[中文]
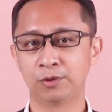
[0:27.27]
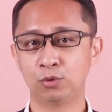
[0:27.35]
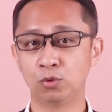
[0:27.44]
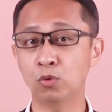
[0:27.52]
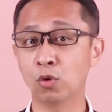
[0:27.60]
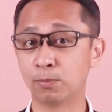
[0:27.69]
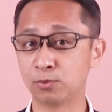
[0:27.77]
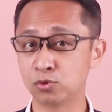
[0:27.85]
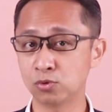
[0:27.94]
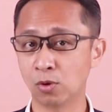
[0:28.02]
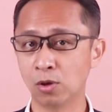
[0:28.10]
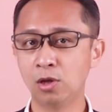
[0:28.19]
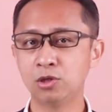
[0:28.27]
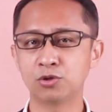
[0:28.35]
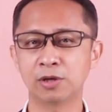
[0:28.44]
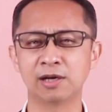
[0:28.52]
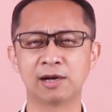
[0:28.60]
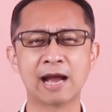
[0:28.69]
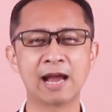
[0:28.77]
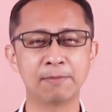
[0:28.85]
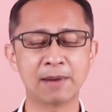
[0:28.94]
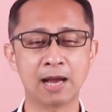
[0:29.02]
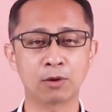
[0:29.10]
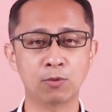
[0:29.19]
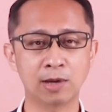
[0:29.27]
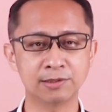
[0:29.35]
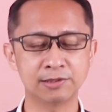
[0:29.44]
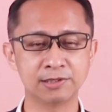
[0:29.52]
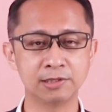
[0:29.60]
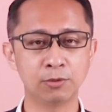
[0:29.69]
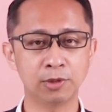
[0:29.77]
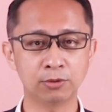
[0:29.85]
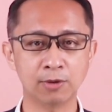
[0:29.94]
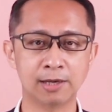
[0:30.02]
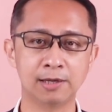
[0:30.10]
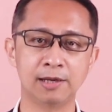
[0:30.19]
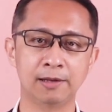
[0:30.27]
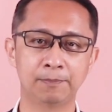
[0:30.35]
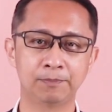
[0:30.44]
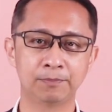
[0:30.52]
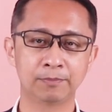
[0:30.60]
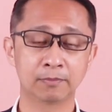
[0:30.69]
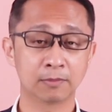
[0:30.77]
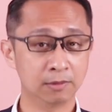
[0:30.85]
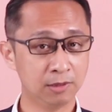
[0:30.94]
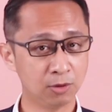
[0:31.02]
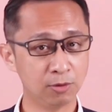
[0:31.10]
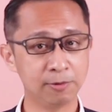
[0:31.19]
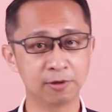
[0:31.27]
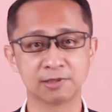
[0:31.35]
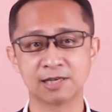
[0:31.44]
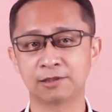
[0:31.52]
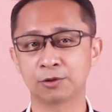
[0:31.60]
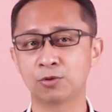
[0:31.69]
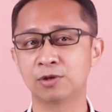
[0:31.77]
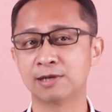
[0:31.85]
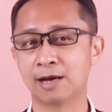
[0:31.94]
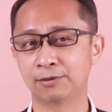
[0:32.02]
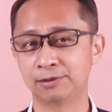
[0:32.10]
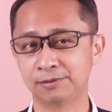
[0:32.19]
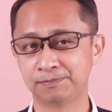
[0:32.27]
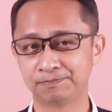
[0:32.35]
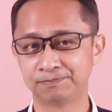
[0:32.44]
如果不做，就很害怕关系会断裂。你会不会有这样的困扰呢？